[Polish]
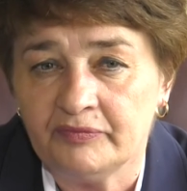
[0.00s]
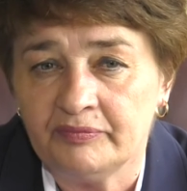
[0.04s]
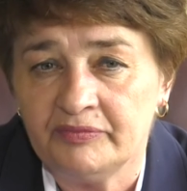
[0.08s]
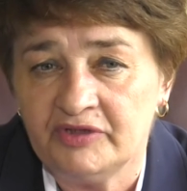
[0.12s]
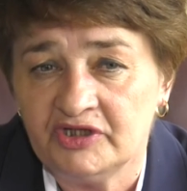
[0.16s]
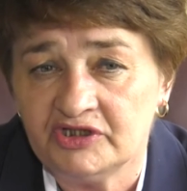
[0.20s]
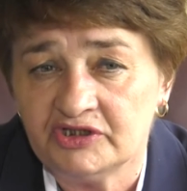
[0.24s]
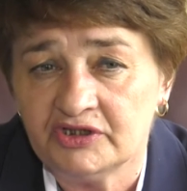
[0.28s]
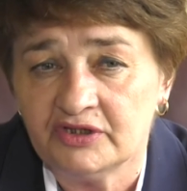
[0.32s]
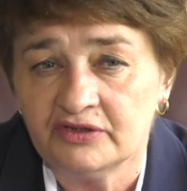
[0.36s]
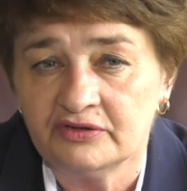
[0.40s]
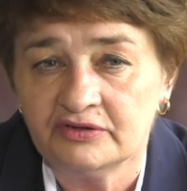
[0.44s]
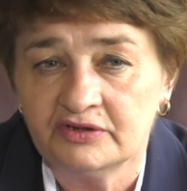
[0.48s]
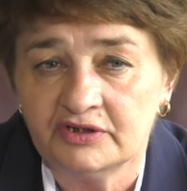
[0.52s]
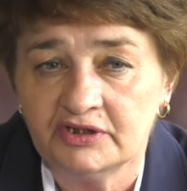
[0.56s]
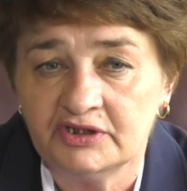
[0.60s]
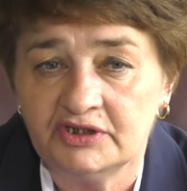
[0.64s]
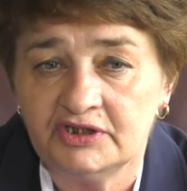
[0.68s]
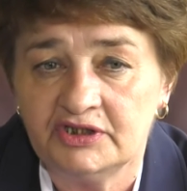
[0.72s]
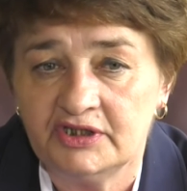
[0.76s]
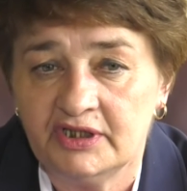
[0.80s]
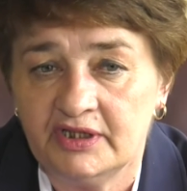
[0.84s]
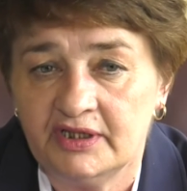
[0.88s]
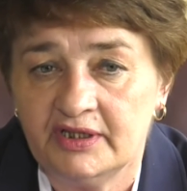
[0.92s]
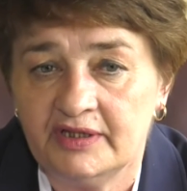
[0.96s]
mieszczący
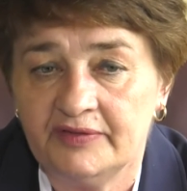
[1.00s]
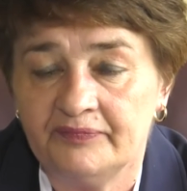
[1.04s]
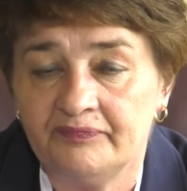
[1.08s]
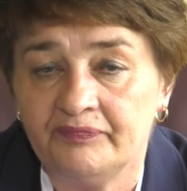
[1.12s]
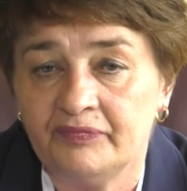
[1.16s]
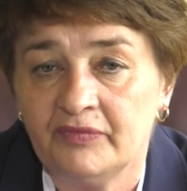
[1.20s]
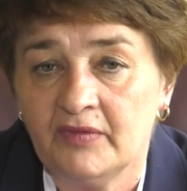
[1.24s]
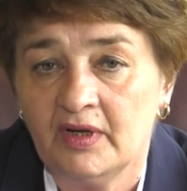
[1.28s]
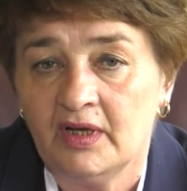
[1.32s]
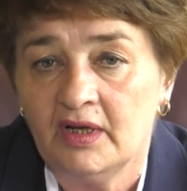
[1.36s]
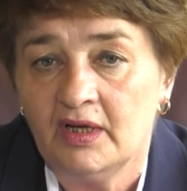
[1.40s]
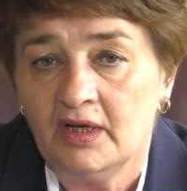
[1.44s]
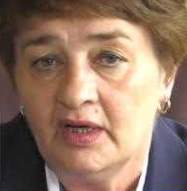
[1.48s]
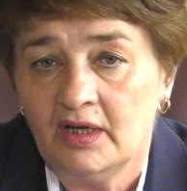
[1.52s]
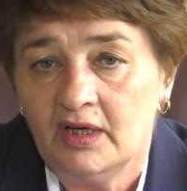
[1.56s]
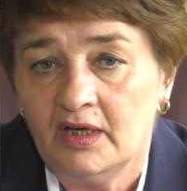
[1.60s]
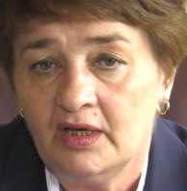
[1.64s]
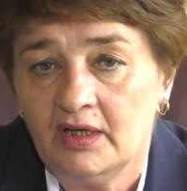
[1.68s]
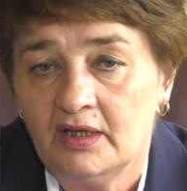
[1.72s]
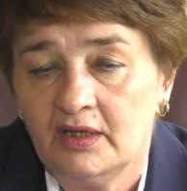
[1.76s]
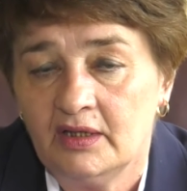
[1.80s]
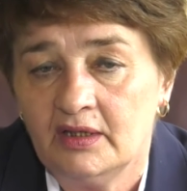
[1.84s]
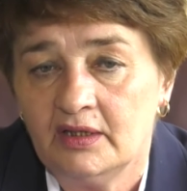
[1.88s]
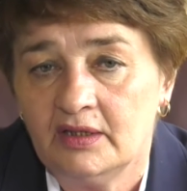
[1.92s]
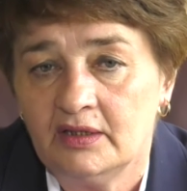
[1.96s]
się
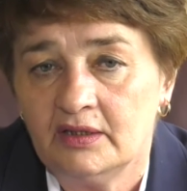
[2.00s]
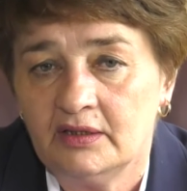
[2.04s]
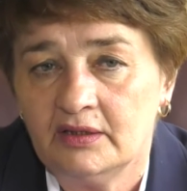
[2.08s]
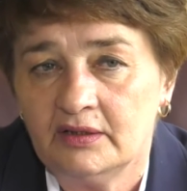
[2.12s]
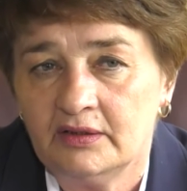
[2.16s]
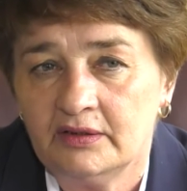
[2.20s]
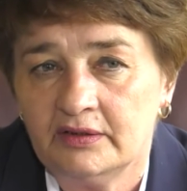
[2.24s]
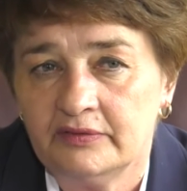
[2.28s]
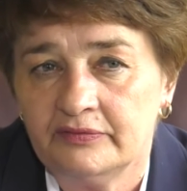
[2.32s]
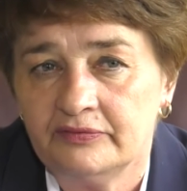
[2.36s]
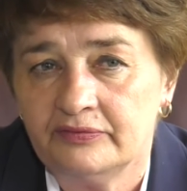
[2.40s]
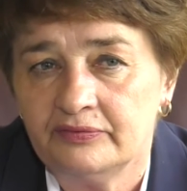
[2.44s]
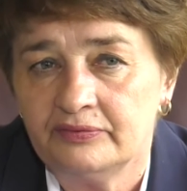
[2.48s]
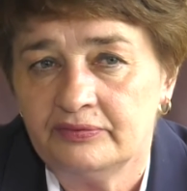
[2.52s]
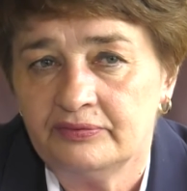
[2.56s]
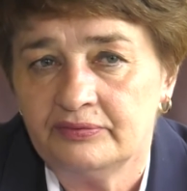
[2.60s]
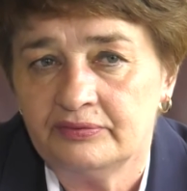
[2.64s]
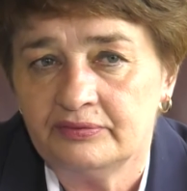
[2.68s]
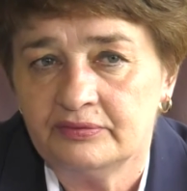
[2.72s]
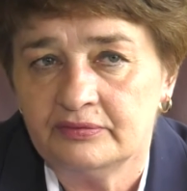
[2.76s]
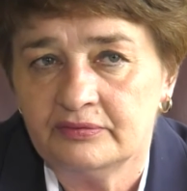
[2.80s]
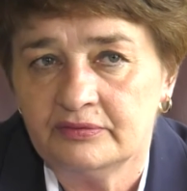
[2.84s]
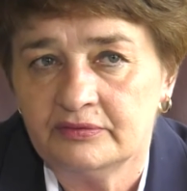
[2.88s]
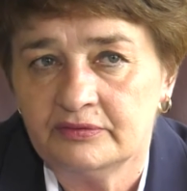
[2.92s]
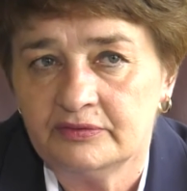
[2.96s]
e,
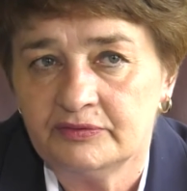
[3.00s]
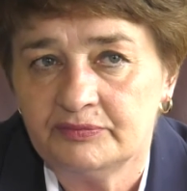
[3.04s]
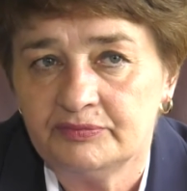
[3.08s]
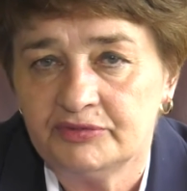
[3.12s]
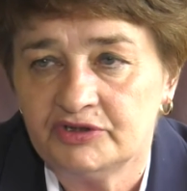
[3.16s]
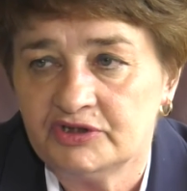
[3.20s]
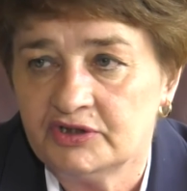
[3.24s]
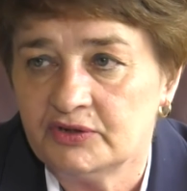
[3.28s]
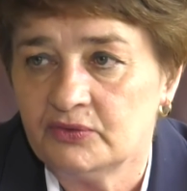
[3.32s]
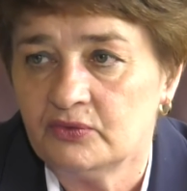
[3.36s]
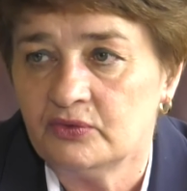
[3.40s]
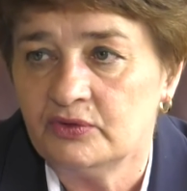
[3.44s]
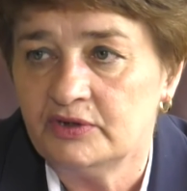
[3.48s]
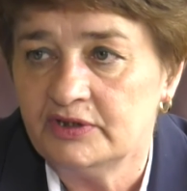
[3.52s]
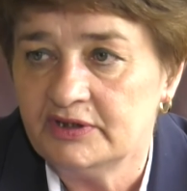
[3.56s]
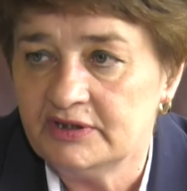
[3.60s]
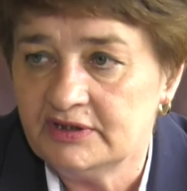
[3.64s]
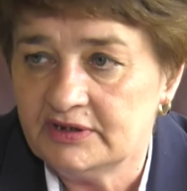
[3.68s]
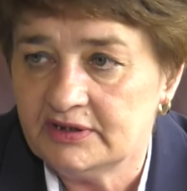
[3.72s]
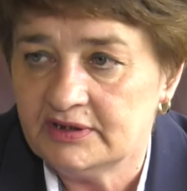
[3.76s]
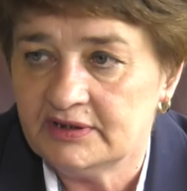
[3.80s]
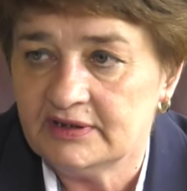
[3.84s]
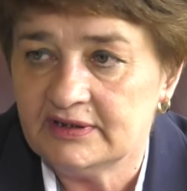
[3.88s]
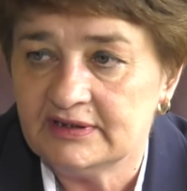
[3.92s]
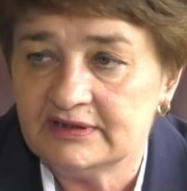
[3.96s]
przy
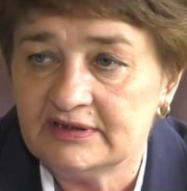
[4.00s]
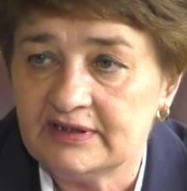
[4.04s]
ulicy